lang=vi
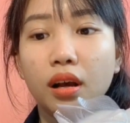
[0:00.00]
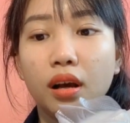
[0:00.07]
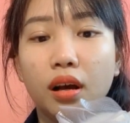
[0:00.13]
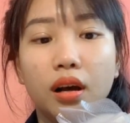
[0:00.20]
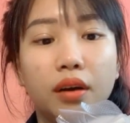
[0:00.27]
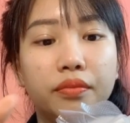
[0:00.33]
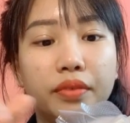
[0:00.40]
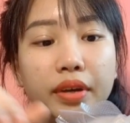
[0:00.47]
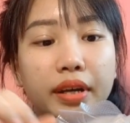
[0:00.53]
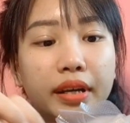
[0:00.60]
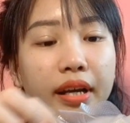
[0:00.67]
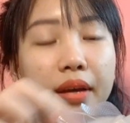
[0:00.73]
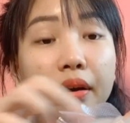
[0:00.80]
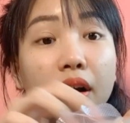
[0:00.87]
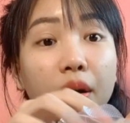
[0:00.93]
Về cái
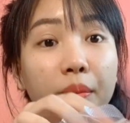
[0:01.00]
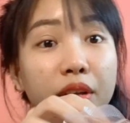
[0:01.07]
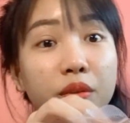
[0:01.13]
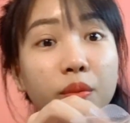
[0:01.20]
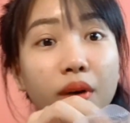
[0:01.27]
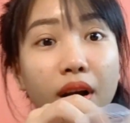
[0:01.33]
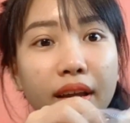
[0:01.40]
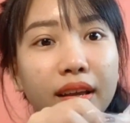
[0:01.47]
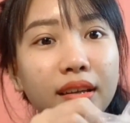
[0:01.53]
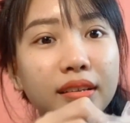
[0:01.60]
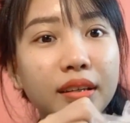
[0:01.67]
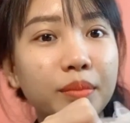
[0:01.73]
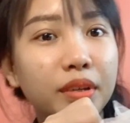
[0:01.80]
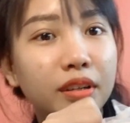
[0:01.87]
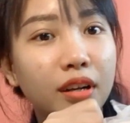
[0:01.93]
ở bên ngoài á, thì
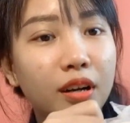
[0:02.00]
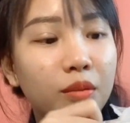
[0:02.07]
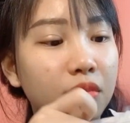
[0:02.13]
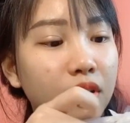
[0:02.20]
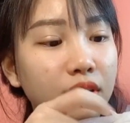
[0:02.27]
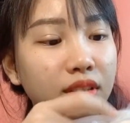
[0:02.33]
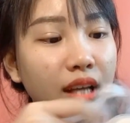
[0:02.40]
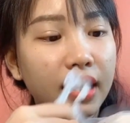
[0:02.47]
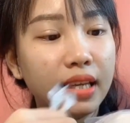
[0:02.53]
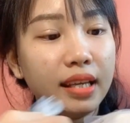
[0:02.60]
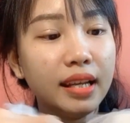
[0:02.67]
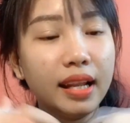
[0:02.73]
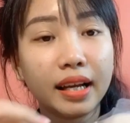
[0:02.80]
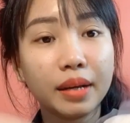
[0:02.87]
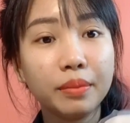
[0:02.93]
mình không có thấy là
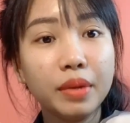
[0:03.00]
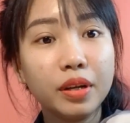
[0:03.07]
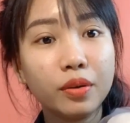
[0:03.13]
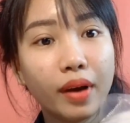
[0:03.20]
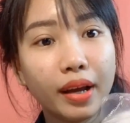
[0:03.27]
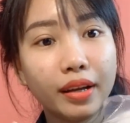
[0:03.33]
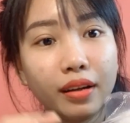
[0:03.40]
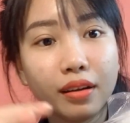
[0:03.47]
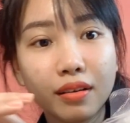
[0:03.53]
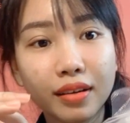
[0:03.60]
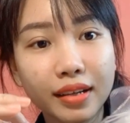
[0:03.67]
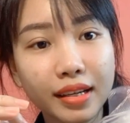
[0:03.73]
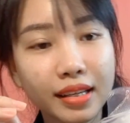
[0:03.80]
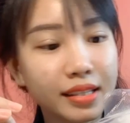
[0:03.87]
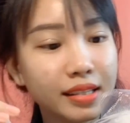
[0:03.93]
cái bên ngoài nó có
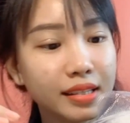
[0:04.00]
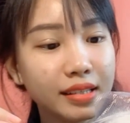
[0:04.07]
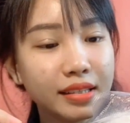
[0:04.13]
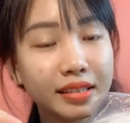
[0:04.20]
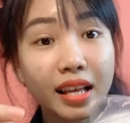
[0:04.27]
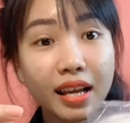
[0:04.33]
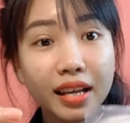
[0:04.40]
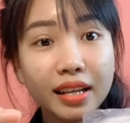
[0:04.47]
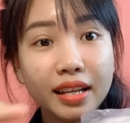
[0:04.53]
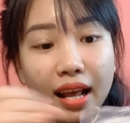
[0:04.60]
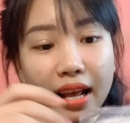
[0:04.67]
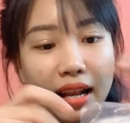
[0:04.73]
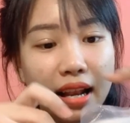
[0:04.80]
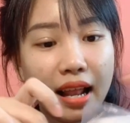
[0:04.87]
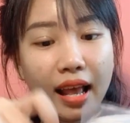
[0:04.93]
ghi gì tên hay
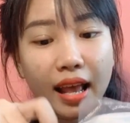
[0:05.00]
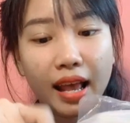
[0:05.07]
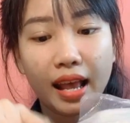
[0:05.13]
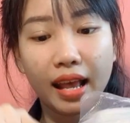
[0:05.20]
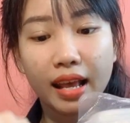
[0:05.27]
là